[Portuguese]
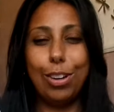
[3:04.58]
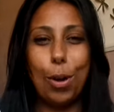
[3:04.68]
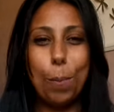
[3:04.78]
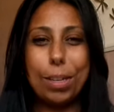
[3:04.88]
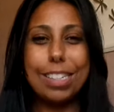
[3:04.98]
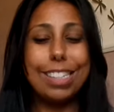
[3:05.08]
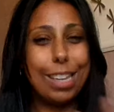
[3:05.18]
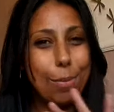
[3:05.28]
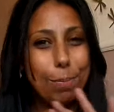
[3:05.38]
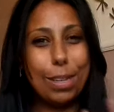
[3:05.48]
Eu não
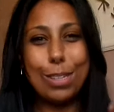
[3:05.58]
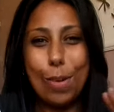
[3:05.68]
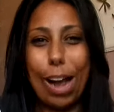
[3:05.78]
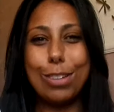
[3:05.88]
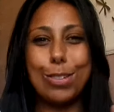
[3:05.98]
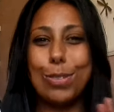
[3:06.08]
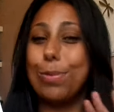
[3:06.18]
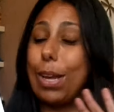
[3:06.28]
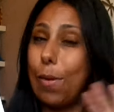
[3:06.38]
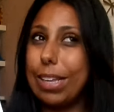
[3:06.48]
pesquisei, mas eu acho,
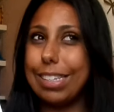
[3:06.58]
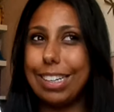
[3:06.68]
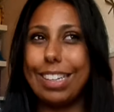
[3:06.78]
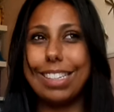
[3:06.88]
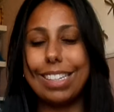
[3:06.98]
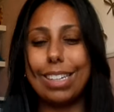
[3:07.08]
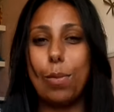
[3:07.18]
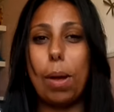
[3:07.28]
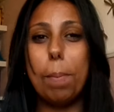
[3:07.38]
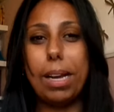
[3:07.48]
tenho quase certeza que não
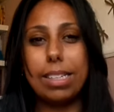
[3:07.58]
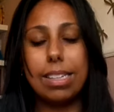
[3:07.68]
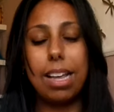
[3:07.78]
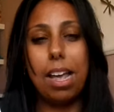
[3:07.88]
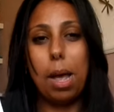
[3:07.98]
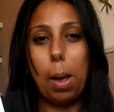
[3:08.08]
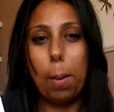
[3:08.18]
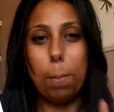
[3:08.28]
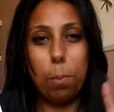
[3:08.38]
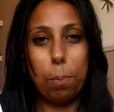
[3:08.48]
é mais
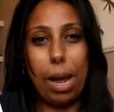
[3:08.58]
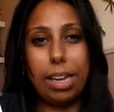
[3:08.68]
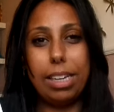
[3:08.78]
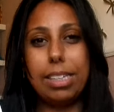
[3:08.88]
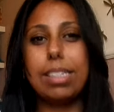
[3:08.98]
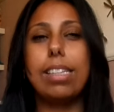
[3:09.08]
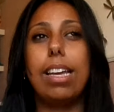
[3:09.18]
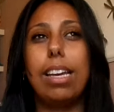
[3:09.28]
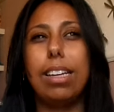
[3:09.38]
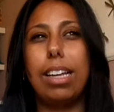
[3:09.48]
um país,
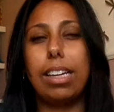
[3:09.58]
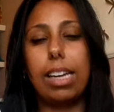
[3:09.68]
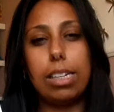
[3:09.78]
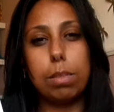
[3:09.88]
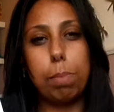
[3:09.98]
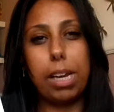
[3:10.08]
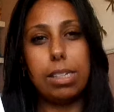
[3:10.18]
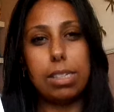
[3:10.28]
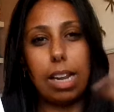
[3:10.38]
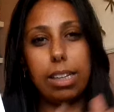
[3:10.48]
né? Lá naqueles
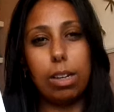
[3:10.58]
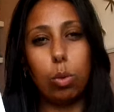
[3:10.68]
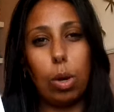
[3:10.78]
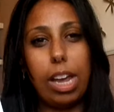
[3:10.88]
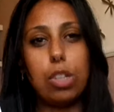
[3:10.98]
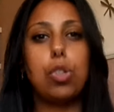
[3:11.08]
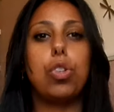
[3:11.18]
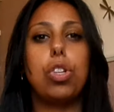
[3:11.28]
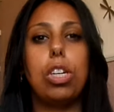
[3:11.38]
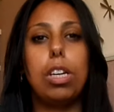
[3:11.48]
países lá do
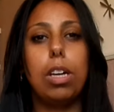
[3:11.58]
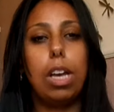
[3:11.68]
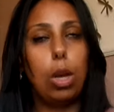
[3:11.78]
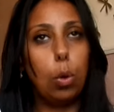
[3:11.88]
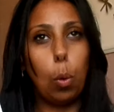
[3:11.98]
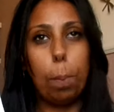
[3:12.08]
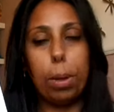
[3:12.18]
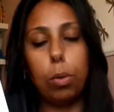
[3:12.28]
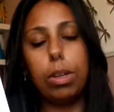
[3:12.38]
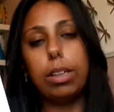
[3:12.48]
leste
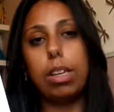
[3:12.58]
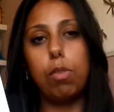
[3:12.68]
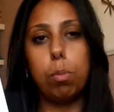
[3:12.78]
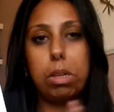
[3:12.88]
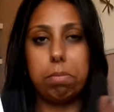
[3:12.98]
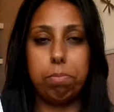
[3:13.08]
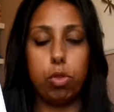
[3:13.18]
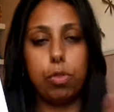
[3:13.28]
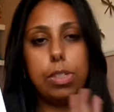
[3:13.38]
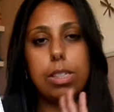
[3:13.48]
europeu, né? Teve uma
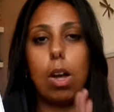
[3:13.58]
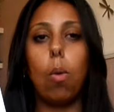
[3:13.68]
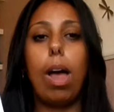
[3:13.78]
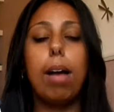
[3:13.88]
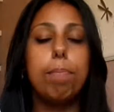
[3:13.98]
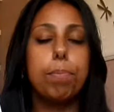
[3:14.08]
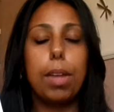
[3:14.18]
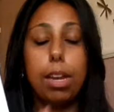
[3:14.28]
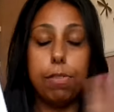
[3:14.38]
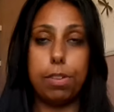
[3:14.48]
divisão lá,
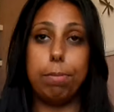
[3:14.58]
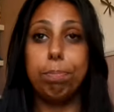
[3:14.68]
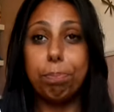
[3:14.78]
enfim.